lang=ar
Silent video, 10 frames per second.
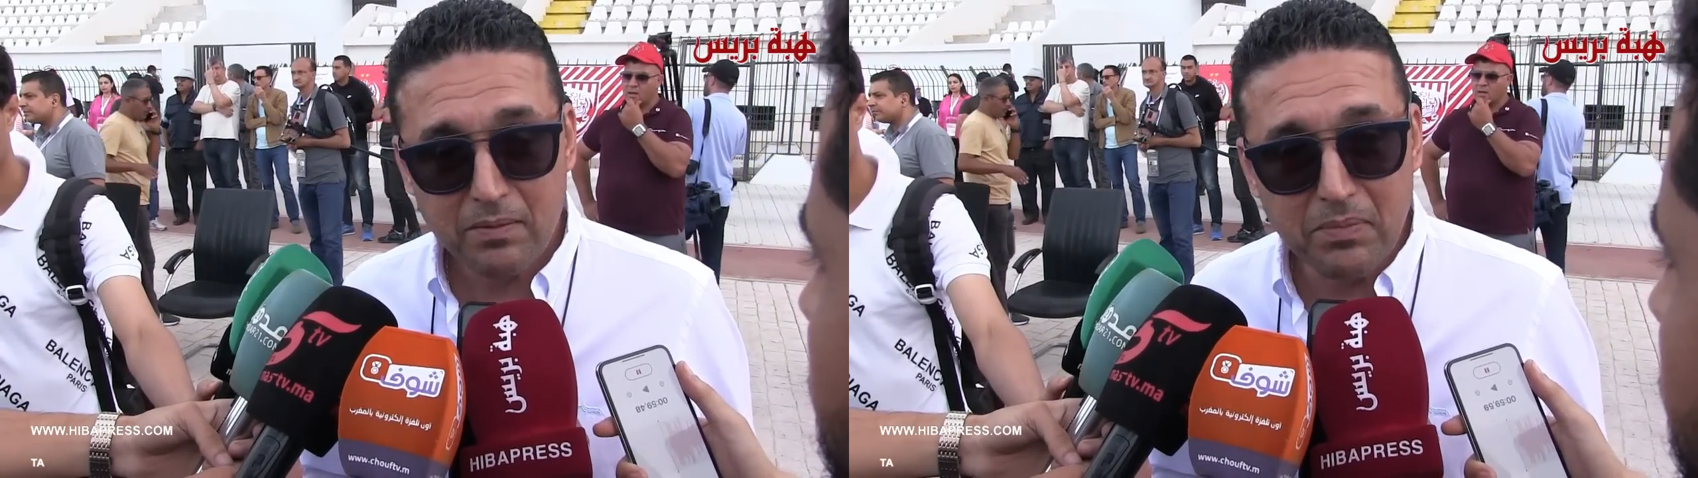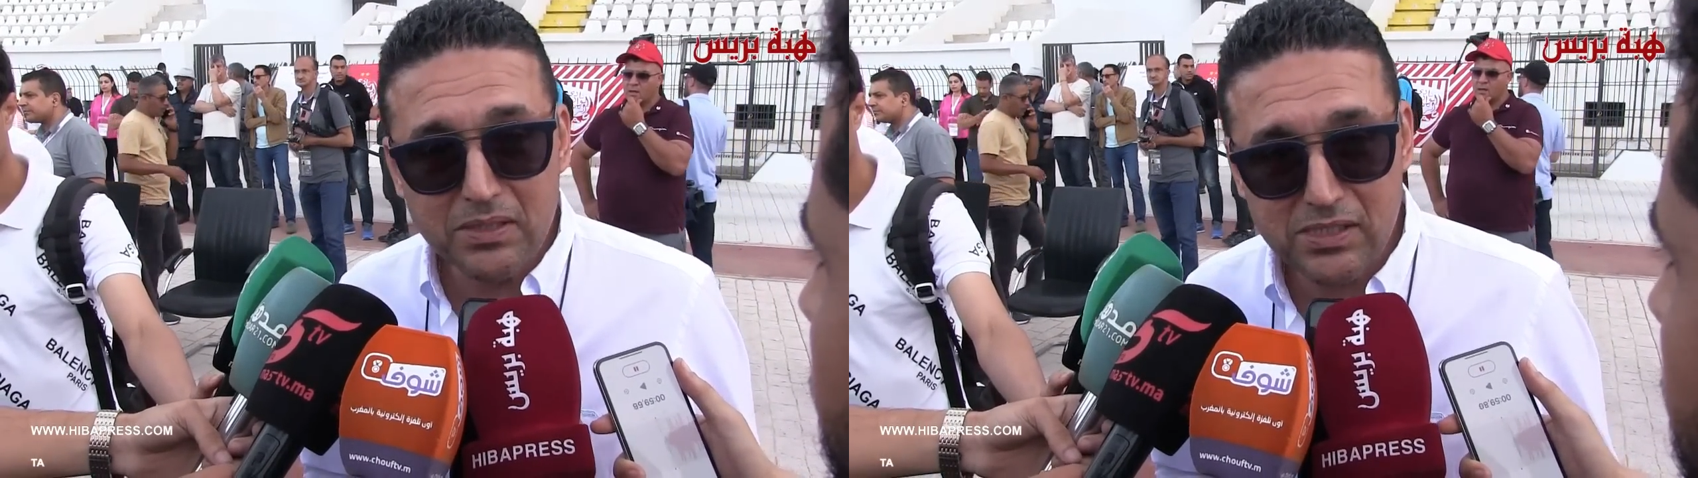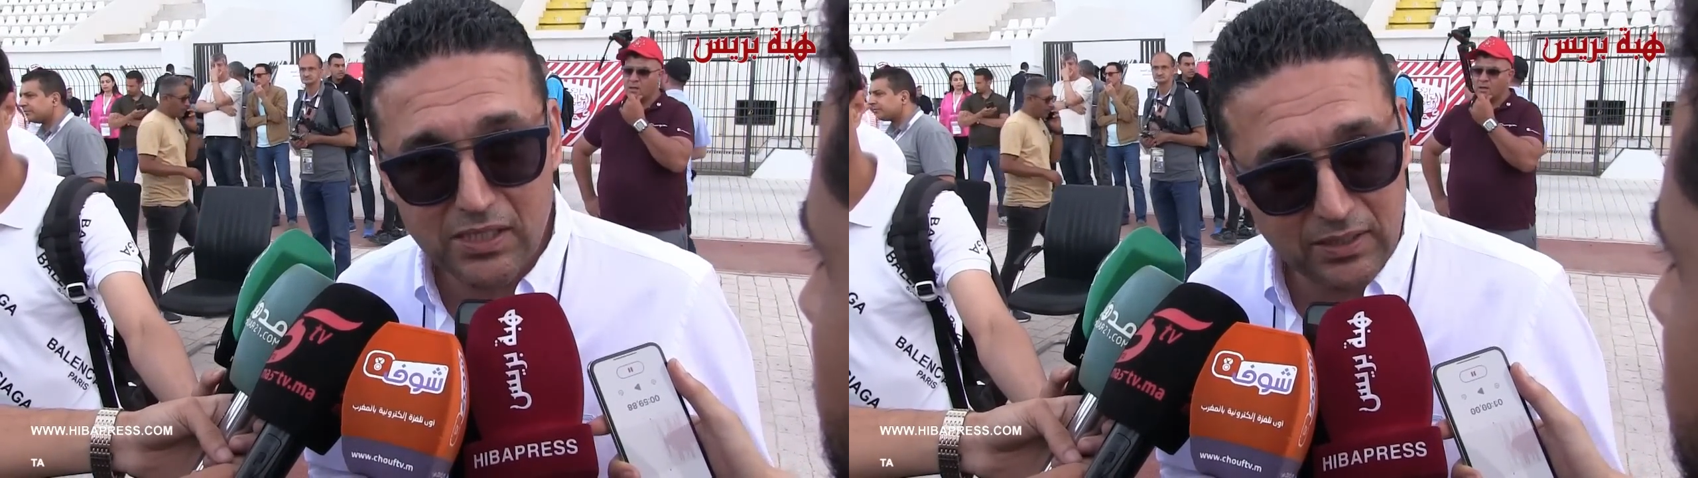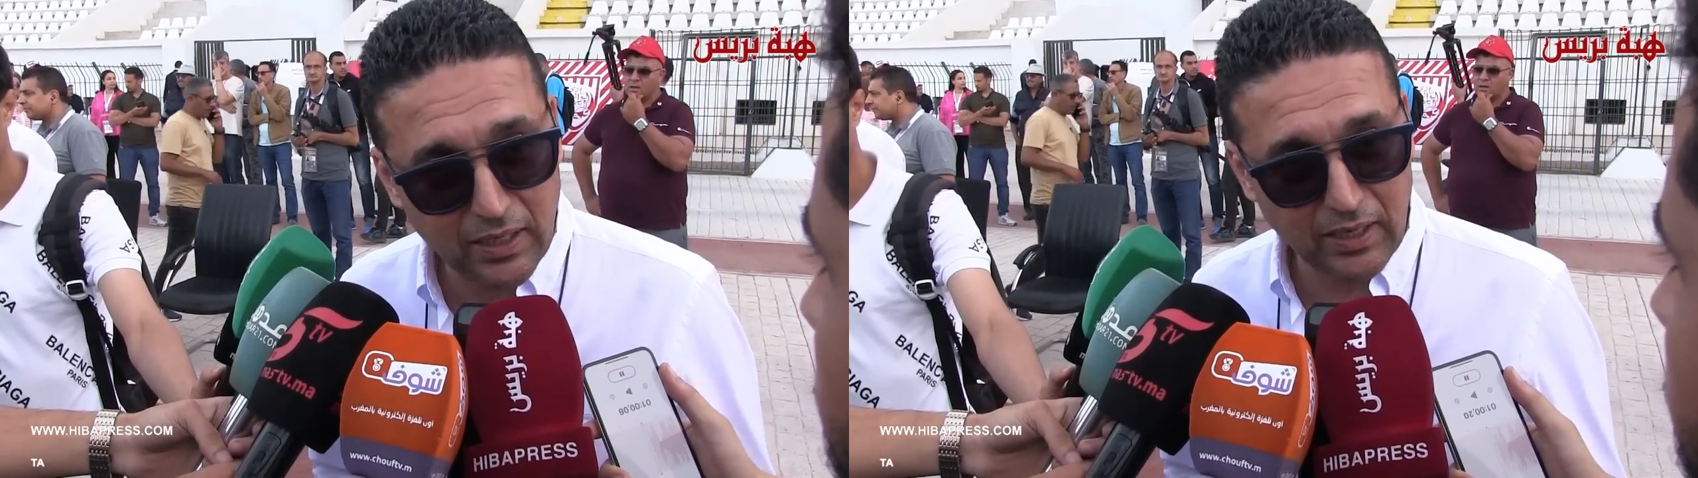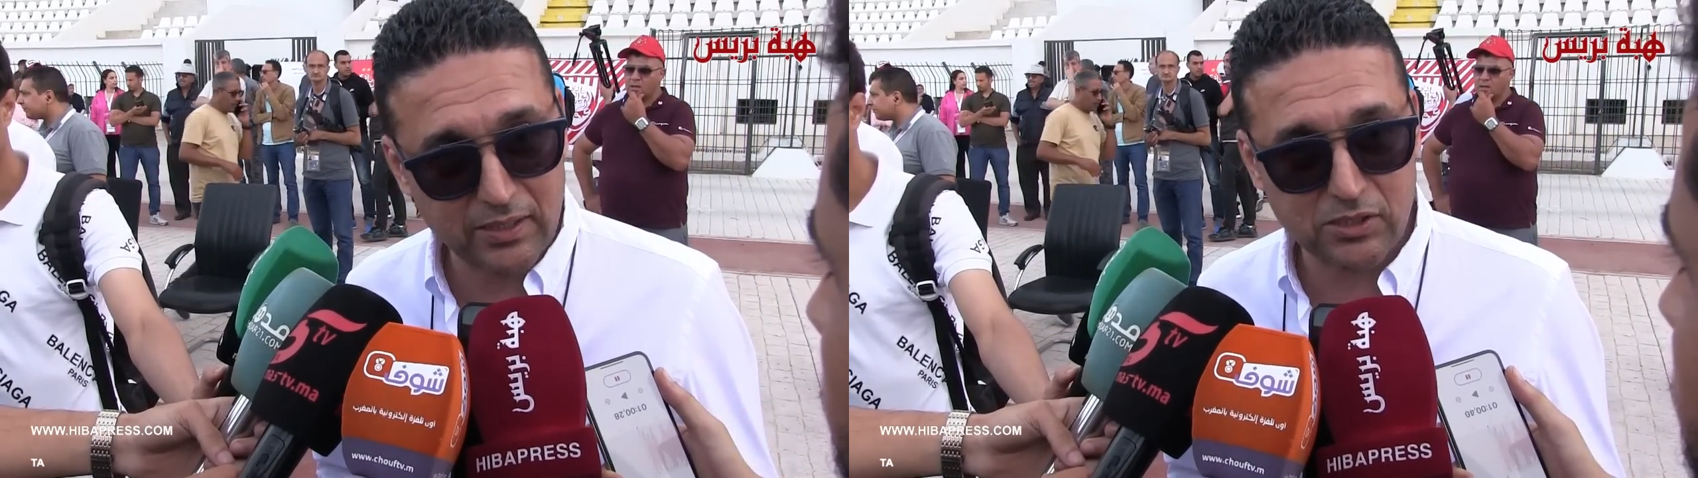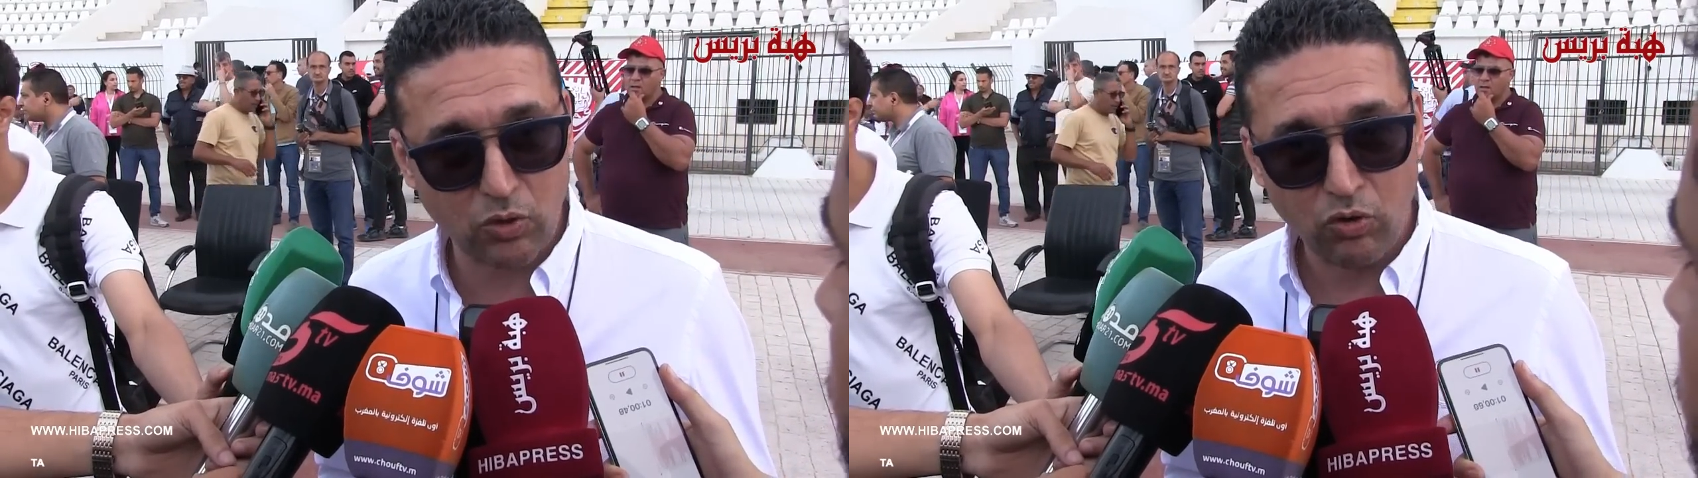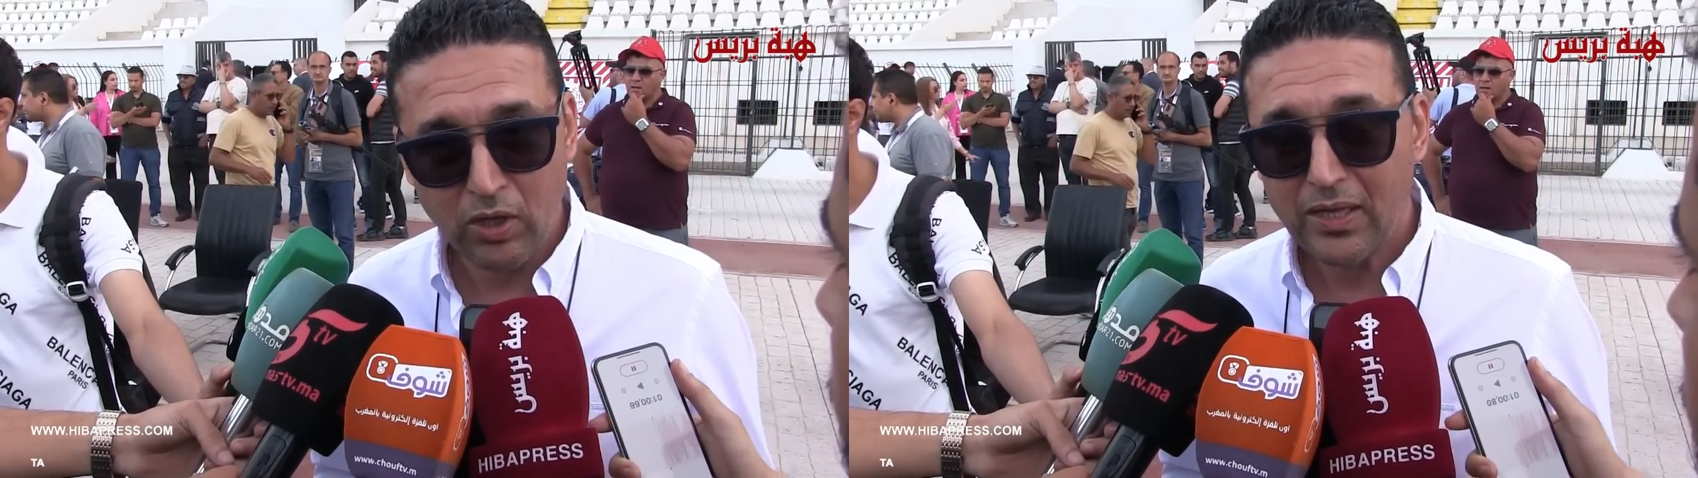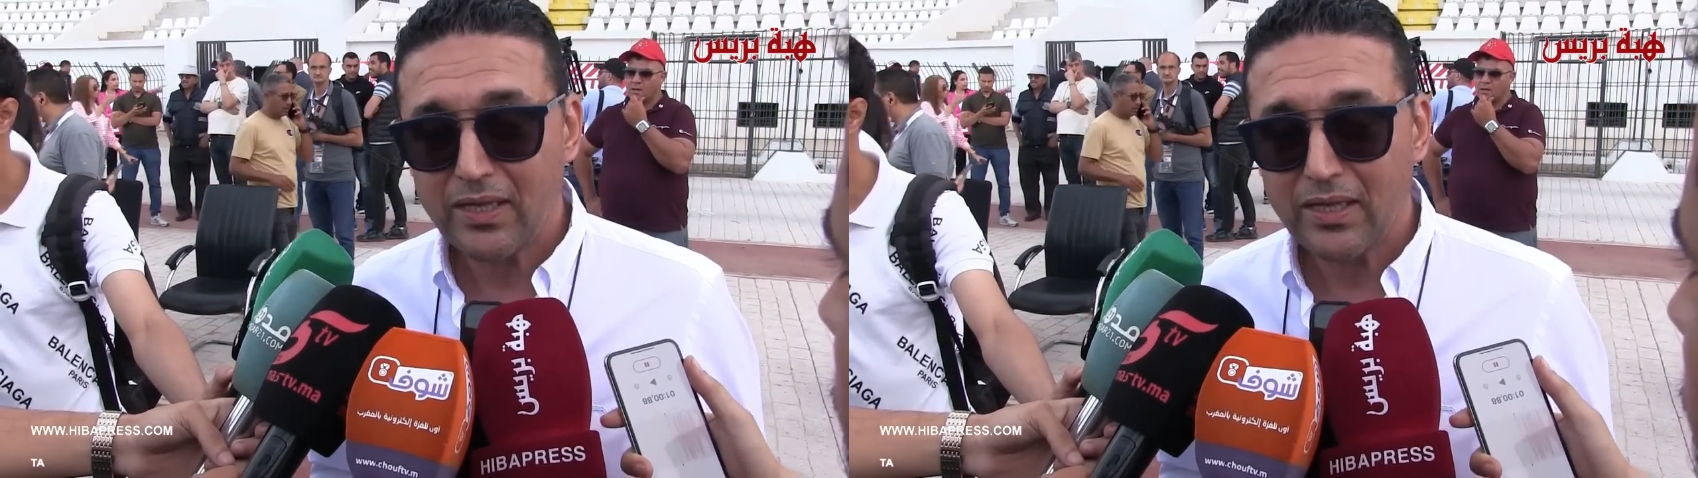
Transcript: من سيدنا الله ينصرو